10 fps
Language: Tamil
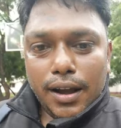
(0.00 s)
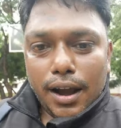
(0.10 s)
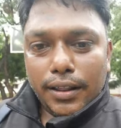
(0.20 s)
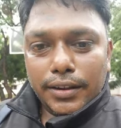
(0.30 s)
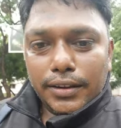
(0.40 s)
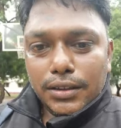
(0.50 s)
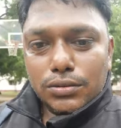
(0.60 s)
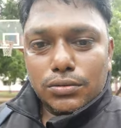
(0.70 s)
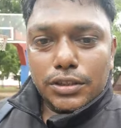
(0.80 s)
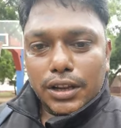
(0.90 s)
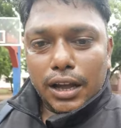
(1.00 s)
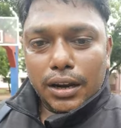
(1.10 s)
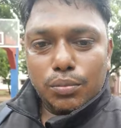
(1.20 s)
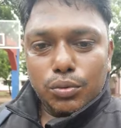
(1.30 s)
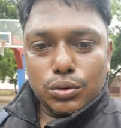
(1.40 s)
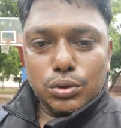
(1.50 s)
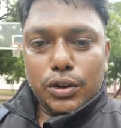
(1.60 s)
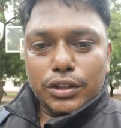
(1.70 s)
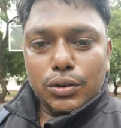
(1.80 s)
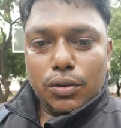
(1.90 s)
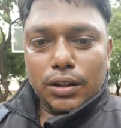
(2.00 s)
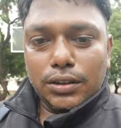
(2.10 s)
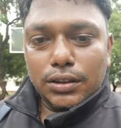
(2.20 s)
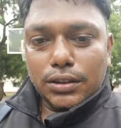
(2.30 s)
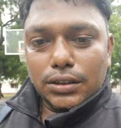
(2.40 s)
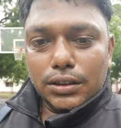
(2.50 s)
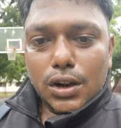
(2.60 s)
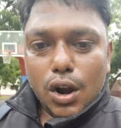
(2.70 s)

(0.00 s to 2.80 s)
அதான் எந்திரிச்சு வந்து இங்கே அரப்பு உசுரோட இங்கே உட்காந்துக்கிருக்கு